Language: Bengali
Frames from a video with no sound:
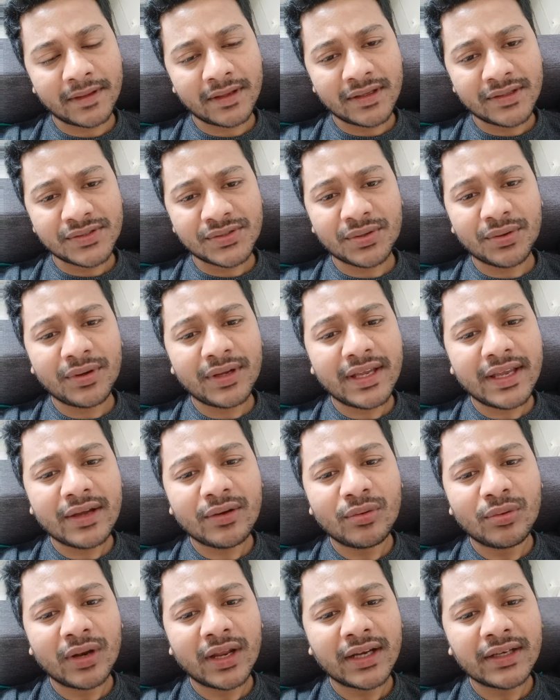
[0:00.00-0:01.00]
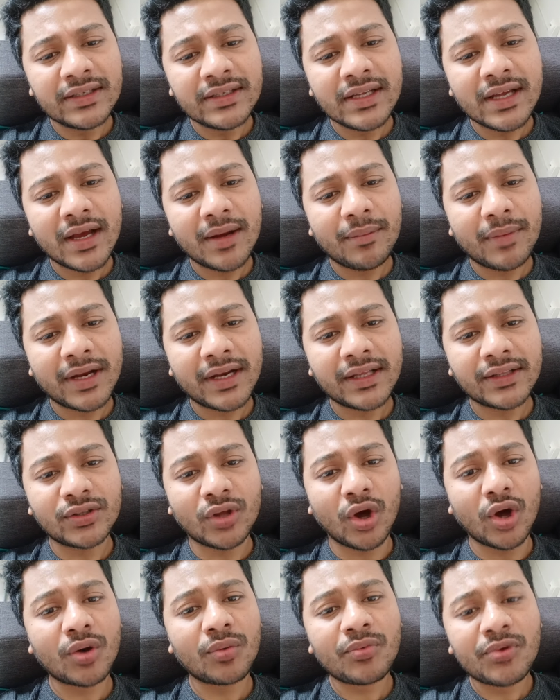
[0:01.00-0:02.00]
সো এগুলা নিয়ে মানে
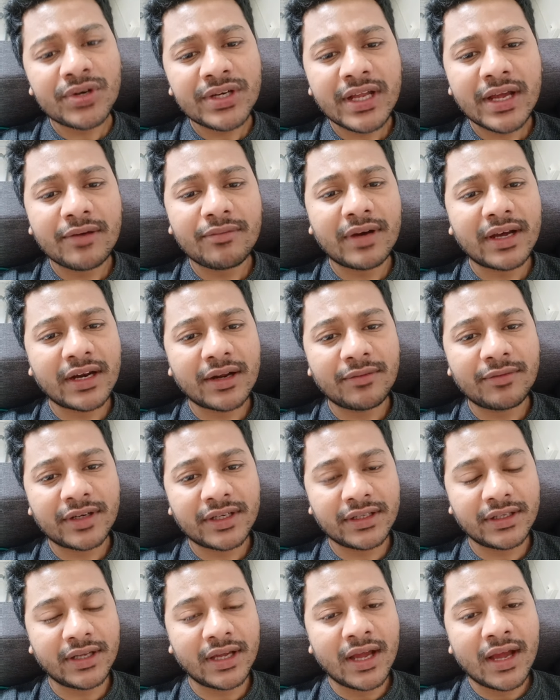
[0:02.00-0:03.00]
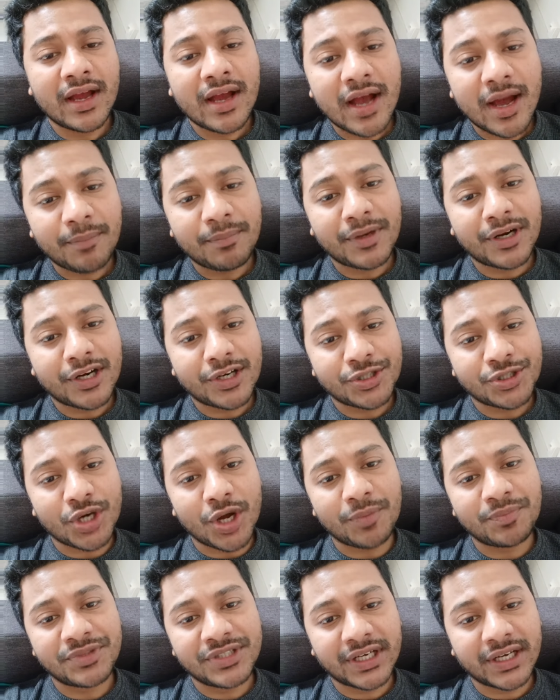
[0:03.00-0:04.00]
ধর্ম নিয়ে বাড়াবাড়ি আপনারা
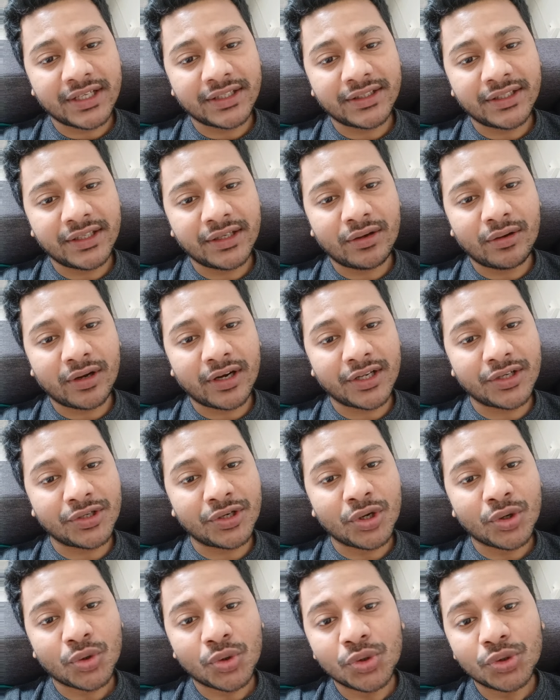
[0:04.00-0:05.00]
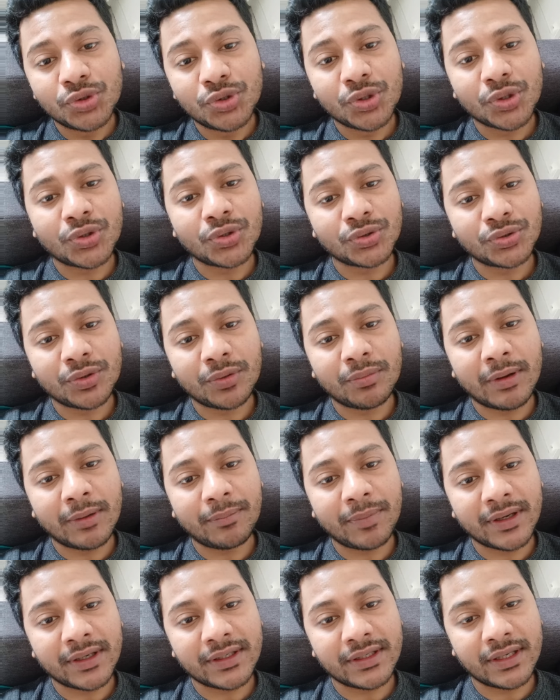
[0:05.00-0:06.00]
সব জায়গাতেই করেন ক্ষুদ্র ক্ষুদ্র
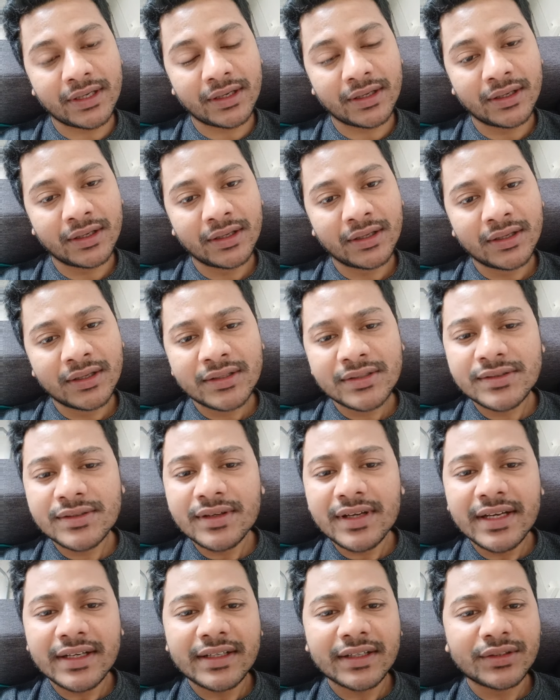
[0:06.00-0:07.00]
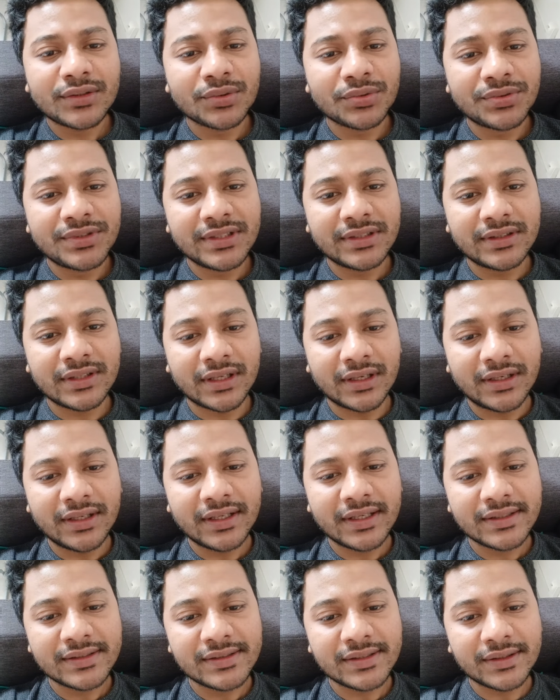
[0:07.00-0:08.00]
ব্যাপার নিয়ে সো এটা তো উচিত না ঠিক
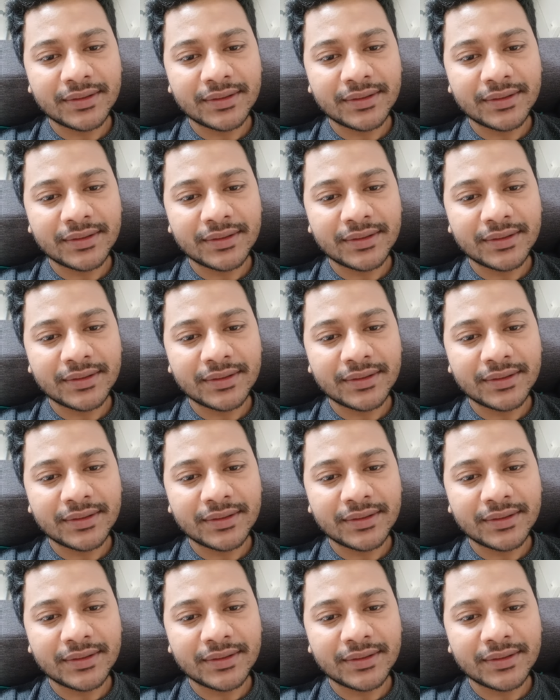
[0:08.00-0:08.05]
আছে